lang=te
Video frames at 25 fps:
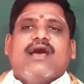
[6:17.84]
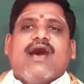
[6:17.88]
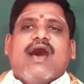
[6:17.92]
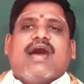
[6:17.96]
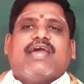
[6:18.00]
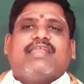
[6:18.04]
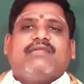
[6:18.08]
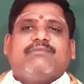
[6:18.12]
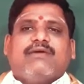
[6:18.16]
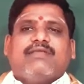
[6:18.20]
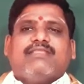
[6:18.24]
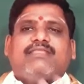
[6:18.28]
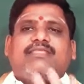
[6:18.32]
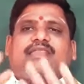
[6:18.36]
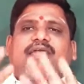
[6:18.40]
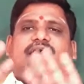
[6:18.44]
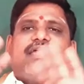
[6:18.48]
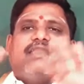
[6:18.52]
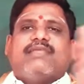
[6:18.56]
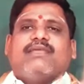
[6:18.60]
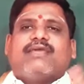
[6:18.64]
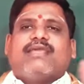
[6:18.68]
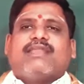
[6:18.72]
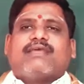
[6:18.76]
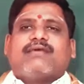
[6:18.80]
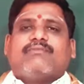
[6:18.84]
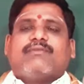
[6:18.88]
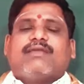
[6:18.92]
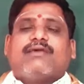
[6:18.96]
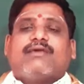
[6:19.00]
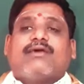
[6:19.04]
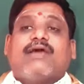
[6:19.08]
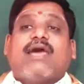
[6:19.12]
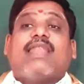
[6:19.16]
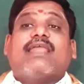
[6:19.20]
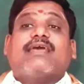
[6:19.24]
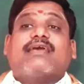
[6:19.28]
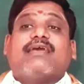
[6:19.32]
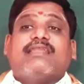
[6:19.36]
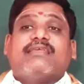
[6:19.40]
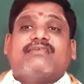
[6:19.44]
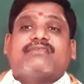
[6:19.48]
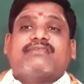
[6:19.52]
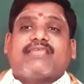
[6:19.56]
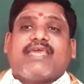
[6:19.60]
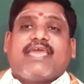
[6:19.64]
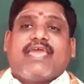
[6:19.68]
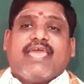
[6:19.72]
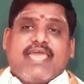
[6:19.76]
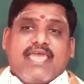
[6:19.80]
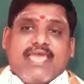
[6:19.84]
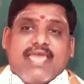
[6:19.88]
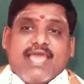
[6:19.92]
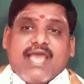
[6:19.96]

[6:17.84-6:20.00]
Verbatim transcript: హరిమందిరాన్ని కనుక మనం అలంకరిస్తే